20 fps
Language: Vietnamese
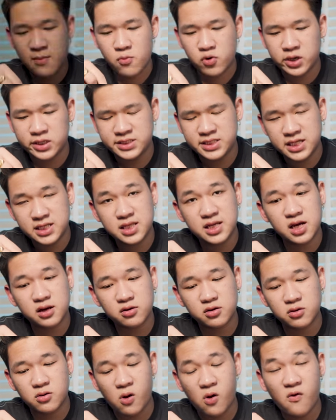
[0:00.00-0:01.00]
là một cái chi tiết
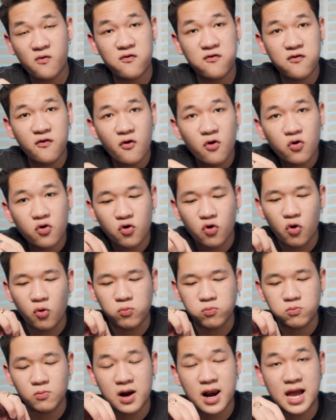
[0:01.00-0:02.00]
nó vô
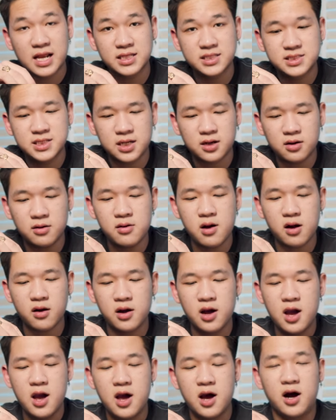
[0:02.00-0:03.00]
cùng là chất lượng.
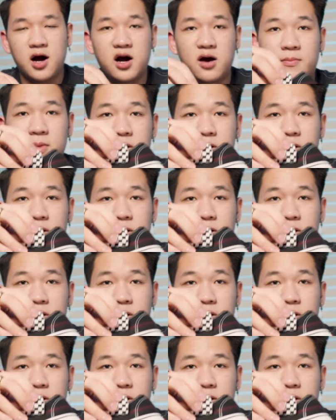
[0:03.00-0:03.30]
Ở